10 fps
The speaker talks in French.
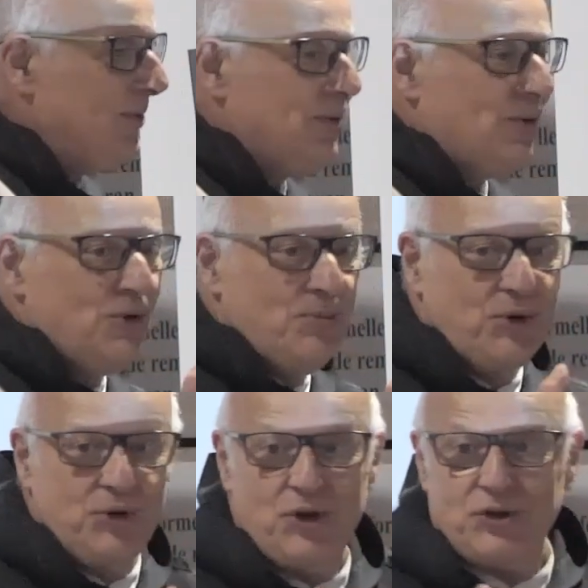le
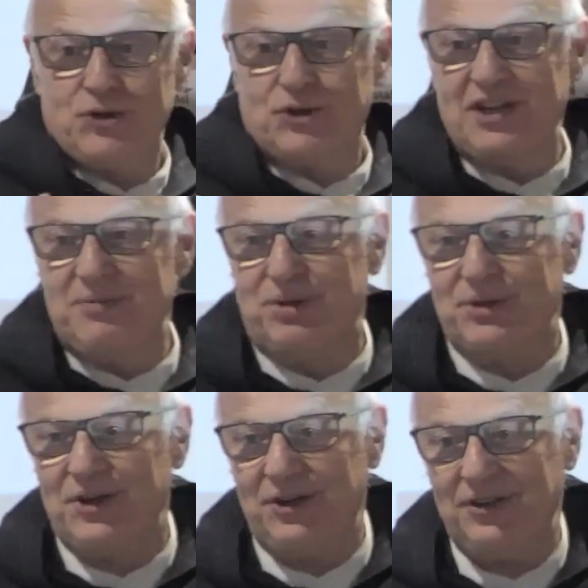bonheur, ce qu'est le
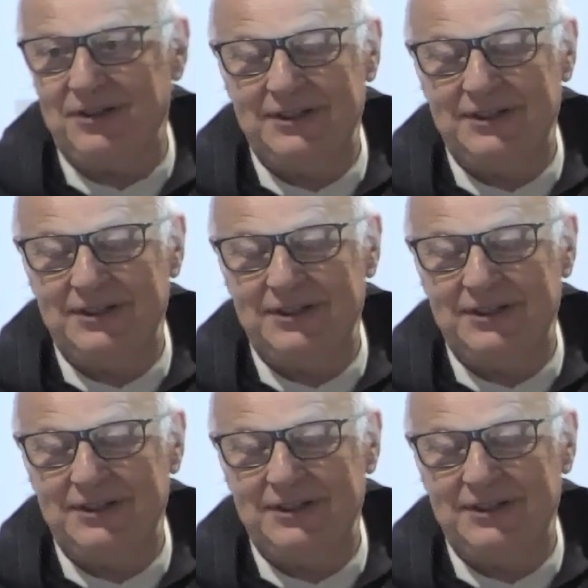bonheur